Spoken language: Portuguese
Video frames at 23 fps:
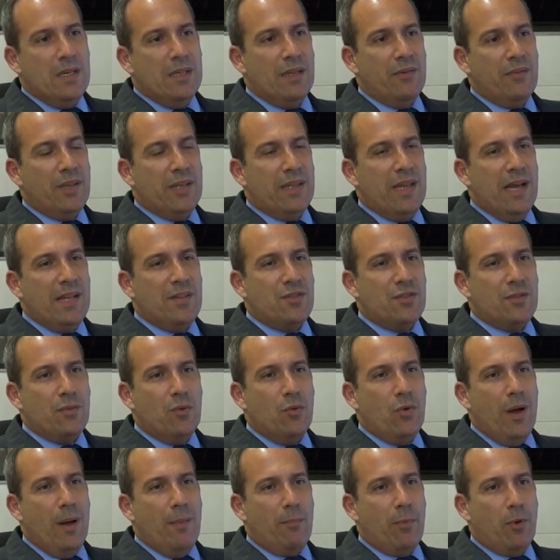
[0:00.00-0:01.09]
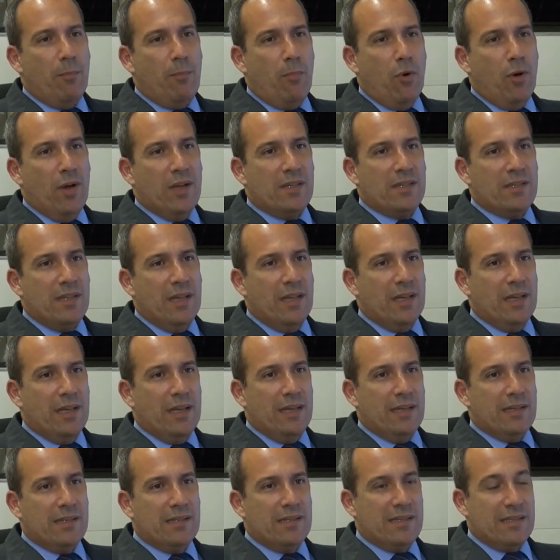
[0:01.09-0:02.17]
Na verdade, a proposta
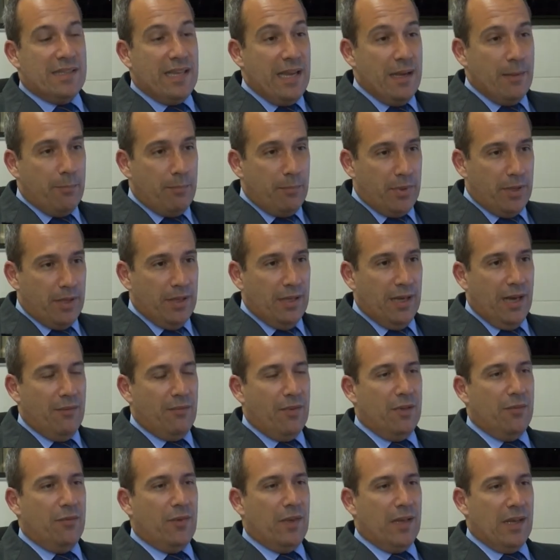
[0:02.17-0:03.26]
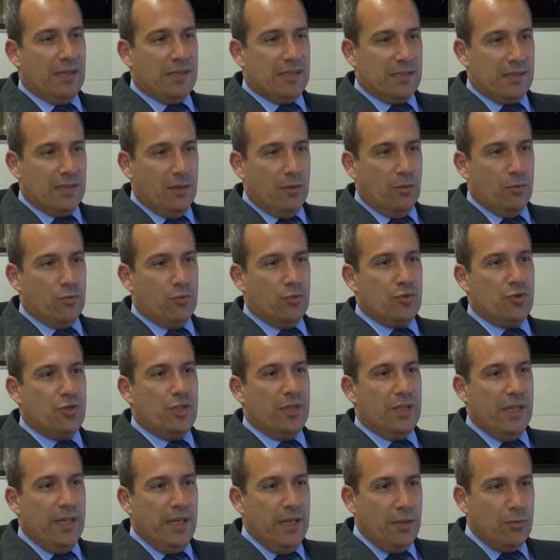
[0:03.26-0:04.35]
é sempre a verificação dos
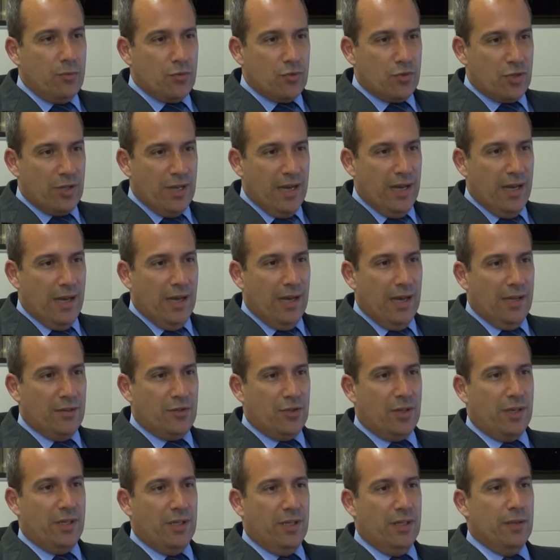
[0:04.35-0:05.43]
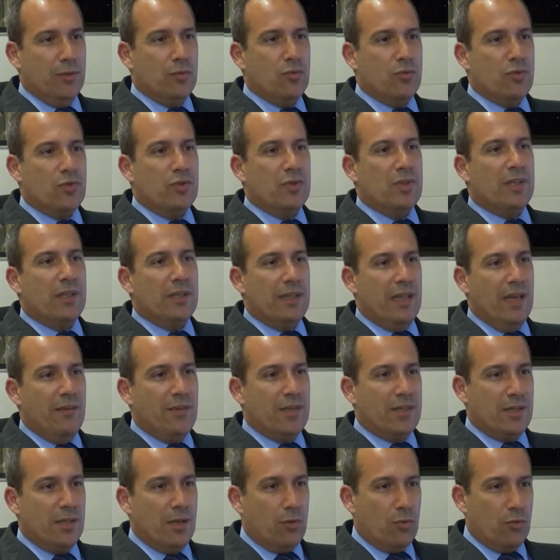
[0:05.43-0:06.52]
direitos já adquiridos, que
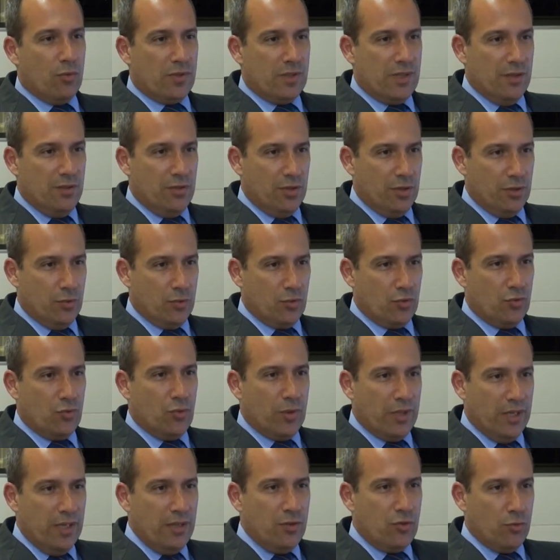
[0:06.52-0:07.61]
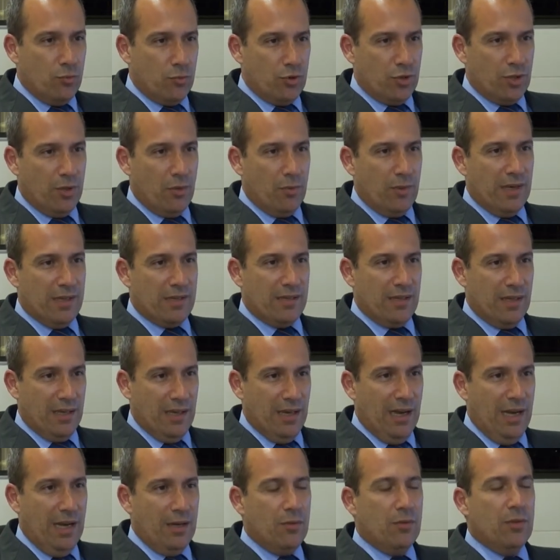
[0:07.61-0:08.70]
devem ser concedidos durante o mutirão
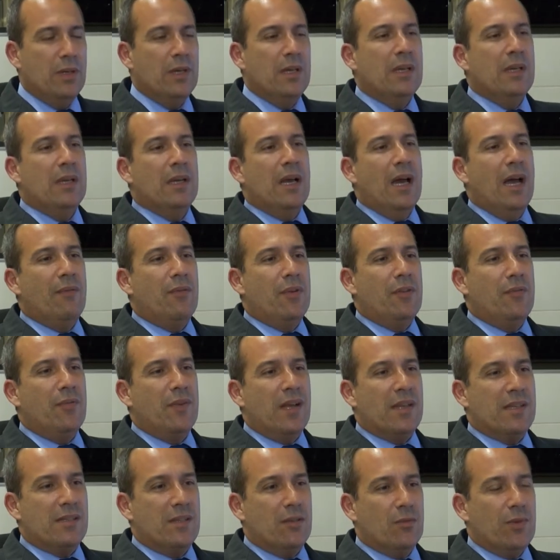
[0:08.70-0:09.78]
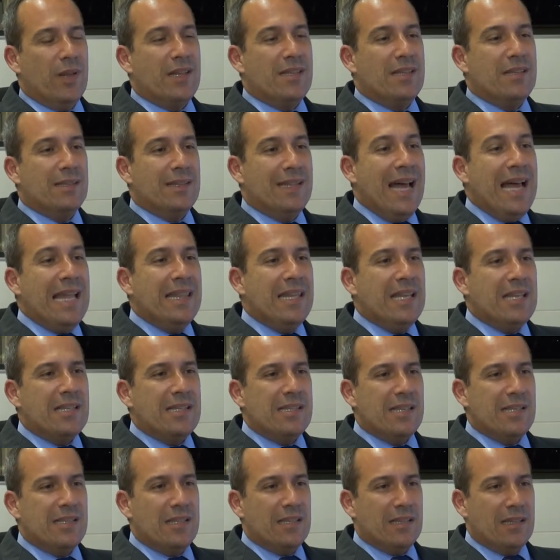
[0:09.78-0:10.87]
carcerário, a verificação da
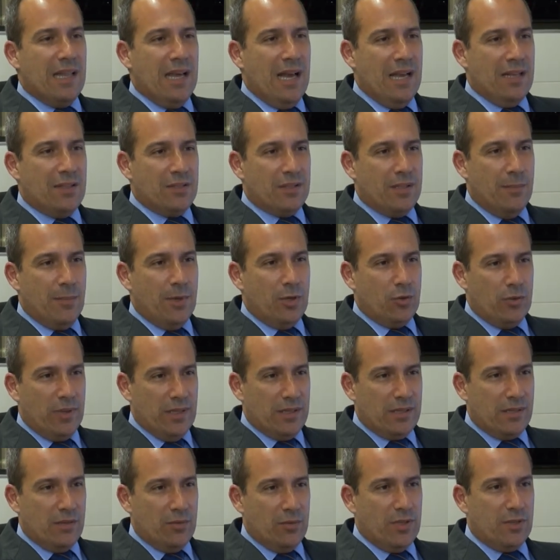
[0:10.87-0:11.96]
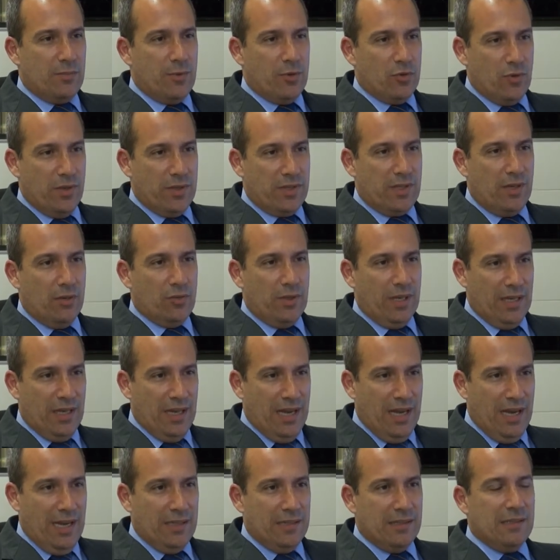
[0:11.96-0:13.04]
necessidade da manutenção das prisões
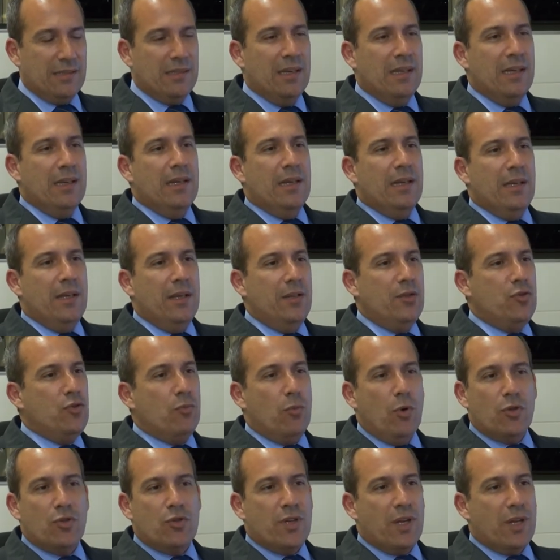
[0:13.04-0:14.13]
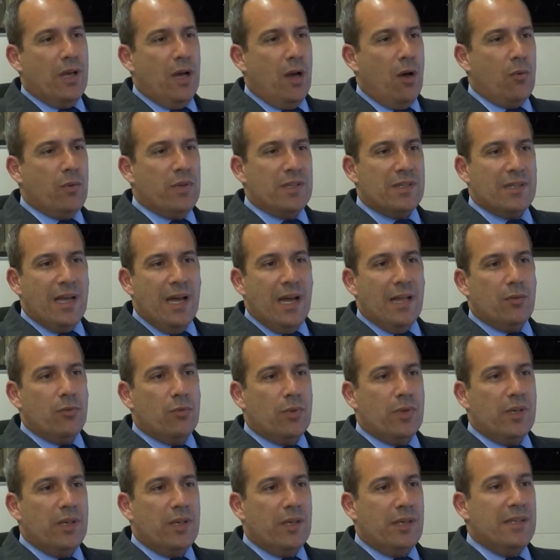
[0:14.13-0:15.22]
cautelares e, de um modo geral, o
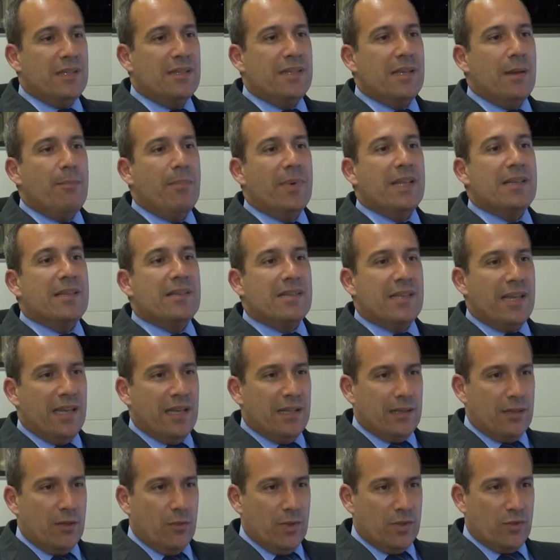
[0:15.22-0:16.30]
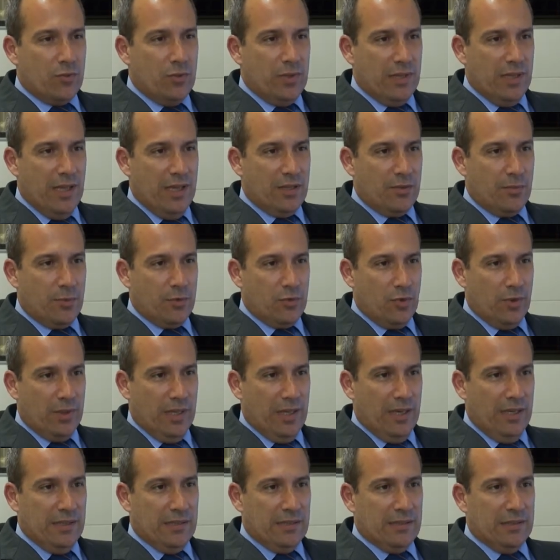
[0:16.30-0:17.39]
estado que se apresentam as unidades
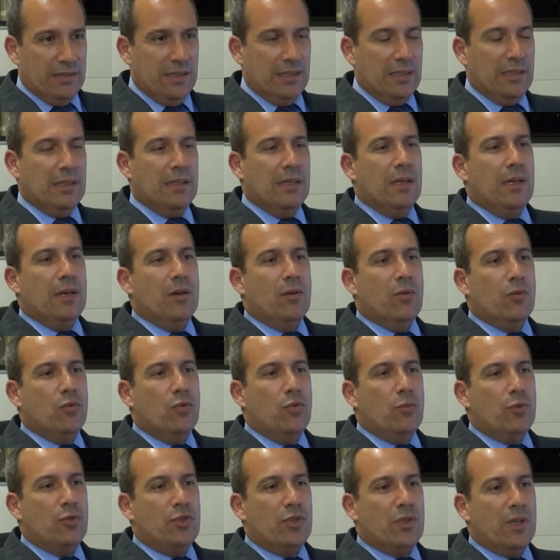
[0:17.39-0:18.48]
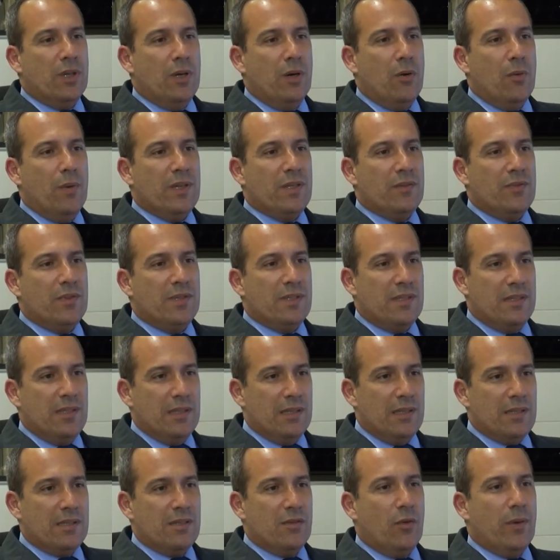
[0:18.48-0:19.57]
prisionais. Né? No mutirão, as
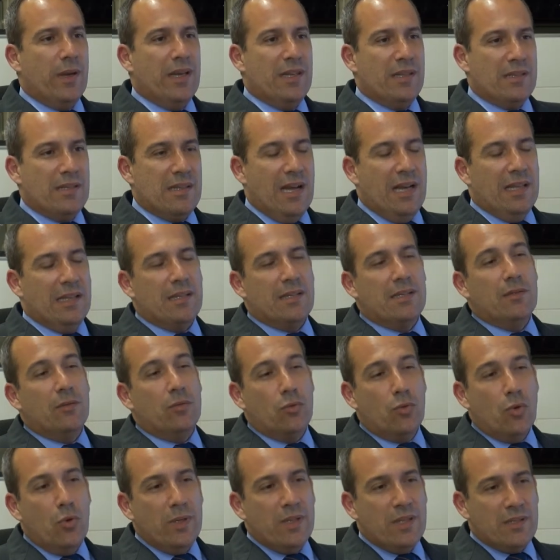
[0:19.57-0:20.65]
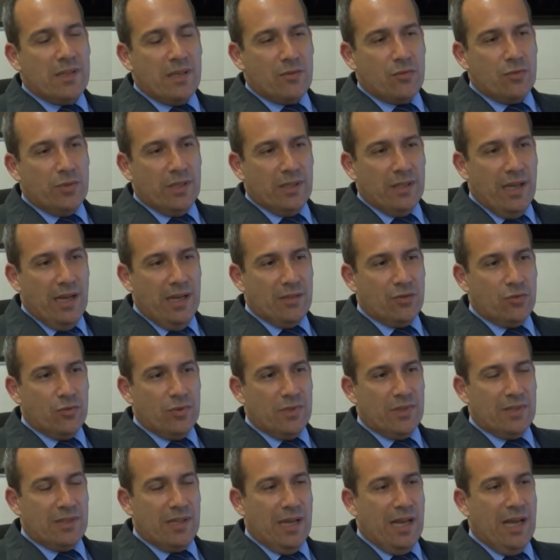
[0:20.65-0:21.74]
visitas são realizadas em todas as unidades do
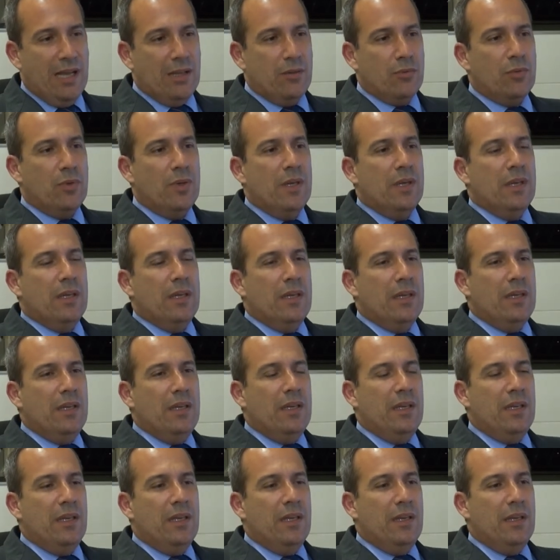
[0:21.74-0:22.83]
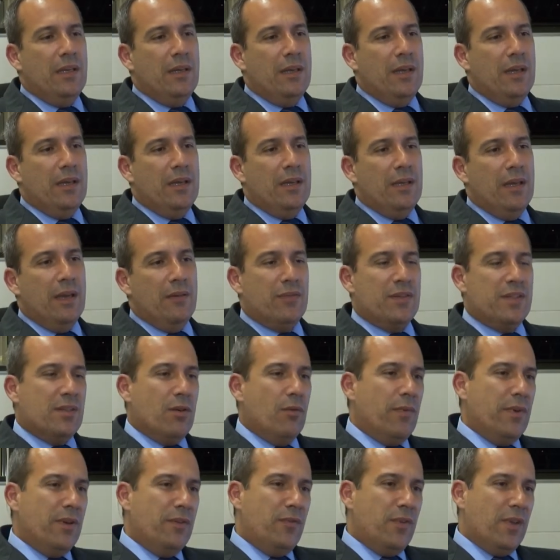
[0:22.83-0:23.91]
estado e
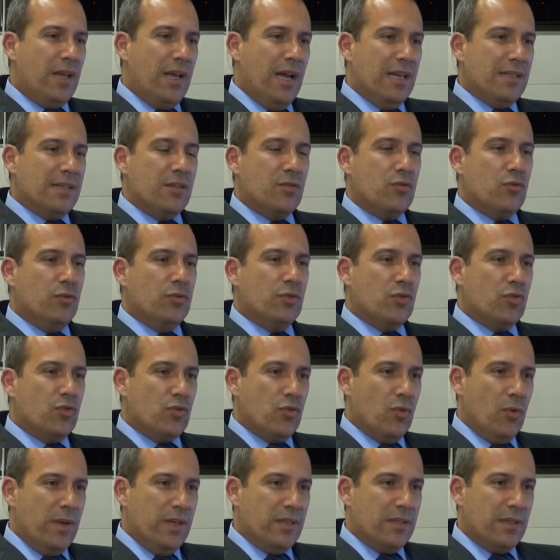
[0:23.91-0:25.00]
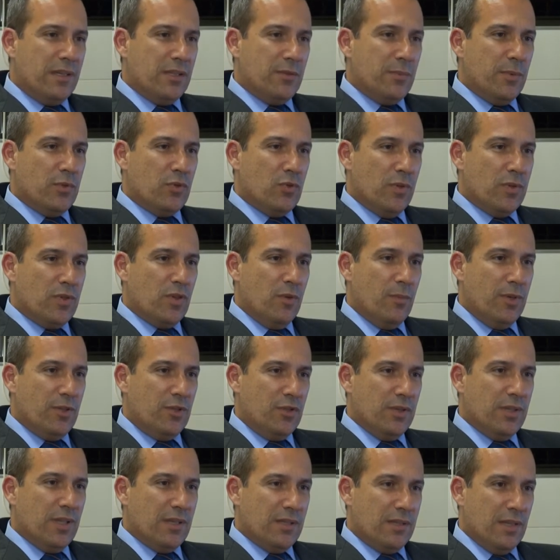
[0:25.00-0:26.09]
são verificadas as condições em que as pessoas são
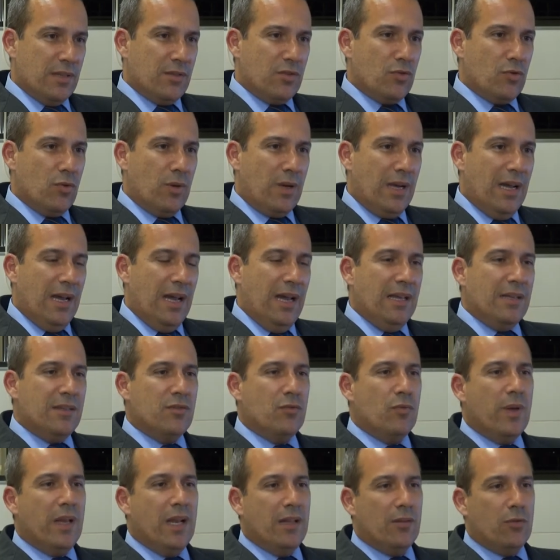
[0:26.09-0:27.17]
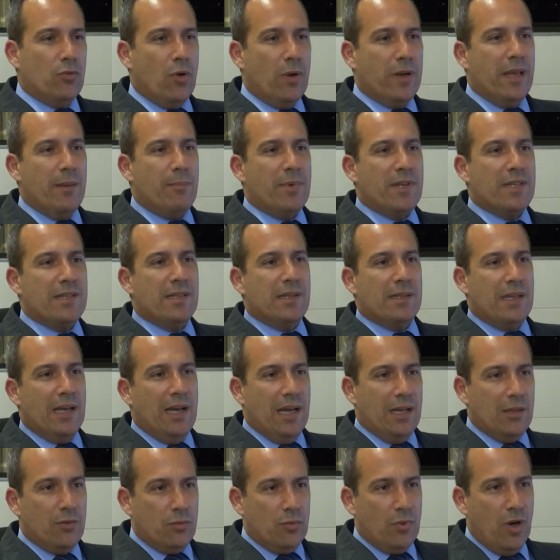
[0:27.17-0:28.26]
mantidas nesses locais e um relatório é
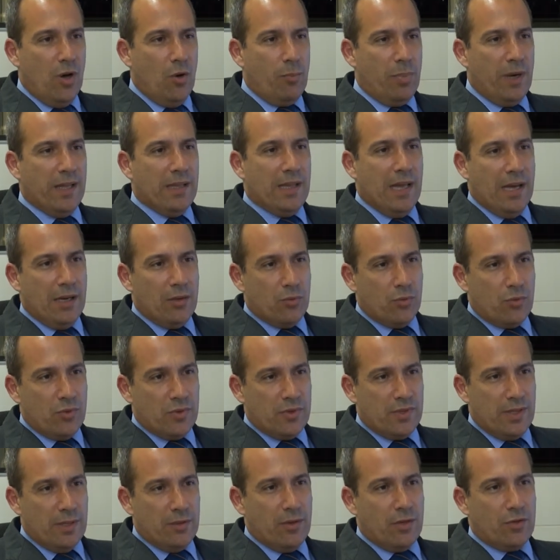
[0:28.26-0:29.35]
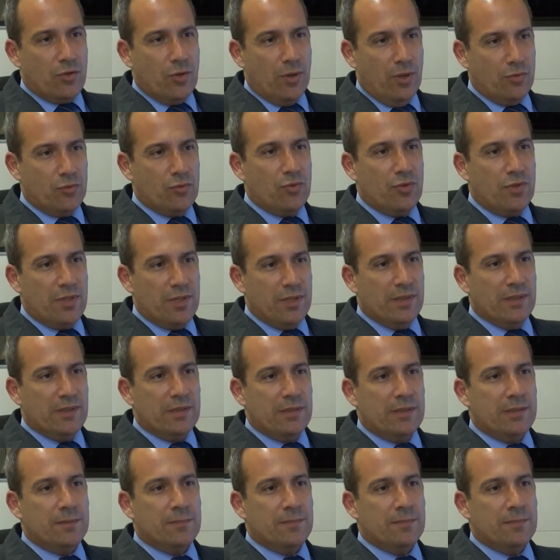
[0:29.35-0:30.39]
apresentado ao plenário do Conselho Nacional de Justiça.